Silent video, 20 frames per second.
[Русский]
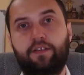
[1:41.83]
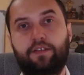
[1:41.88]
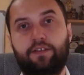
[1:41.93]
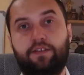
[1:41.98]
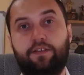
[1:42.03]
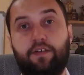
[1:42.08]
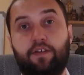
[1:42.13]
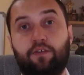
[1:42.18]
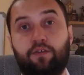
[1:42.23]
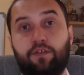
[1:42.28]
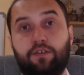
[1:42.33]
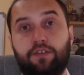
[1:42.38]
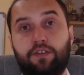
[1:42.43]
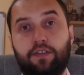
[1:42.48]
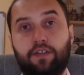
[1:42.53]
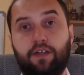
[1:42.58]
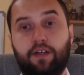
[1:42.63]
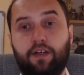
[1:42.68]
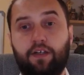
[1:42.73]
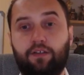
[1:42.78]
на
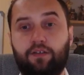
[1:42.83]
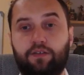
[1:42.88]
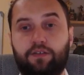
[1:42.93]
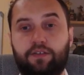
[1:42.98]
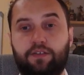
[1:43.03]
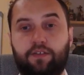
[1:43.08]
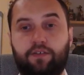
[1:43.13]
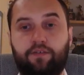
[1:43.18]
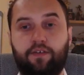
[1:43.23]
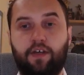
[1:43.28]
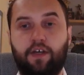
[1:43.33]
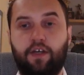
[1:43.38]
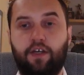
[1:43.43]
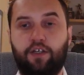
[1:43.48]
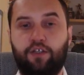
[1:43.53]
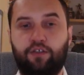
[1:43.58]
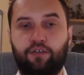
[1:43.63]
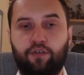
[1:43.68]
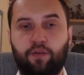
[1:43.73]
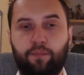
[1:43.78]
90 градусов,
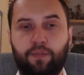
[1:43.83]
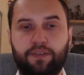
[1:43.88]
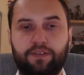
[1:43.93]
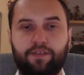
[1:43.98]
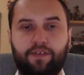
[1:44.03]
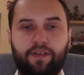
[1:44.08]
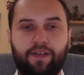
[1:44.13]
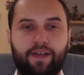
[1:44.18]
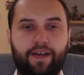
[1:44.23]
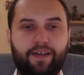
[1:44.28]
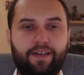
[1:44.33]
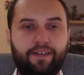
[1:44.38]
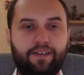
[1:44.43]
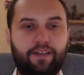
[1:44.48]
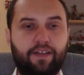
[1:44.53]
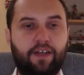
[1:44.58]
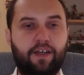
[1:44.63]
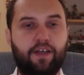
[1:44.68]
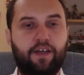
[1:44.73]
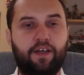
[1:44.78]
что
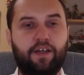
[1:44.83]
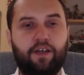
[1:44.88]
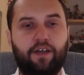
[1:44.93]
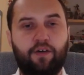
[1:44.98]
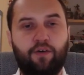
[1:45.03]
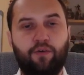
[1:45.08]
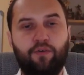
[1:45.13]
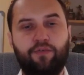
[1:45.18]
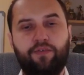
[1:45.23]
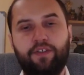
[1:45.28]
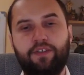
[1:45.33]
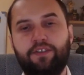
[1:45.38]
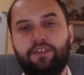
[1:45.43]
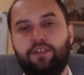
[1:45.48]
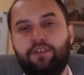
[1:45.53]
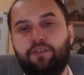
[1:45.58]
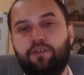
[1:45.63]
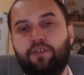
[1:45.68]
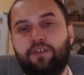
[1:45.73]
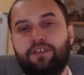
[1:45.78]
позволяет
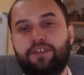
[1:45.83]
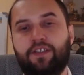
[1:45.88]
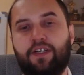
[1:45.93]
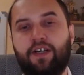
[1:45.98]
увидеть ее с